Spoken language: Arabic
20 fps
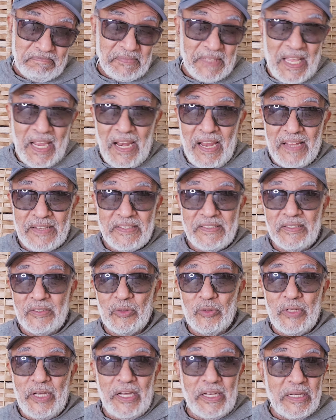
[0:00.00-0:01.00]
خلاص
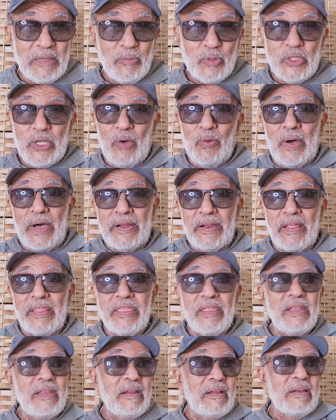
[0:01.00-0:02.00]
قدوا يعني
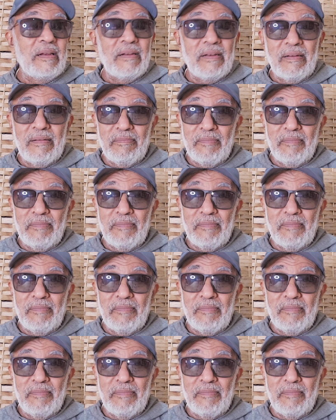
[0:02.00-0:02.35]
متوارث إلى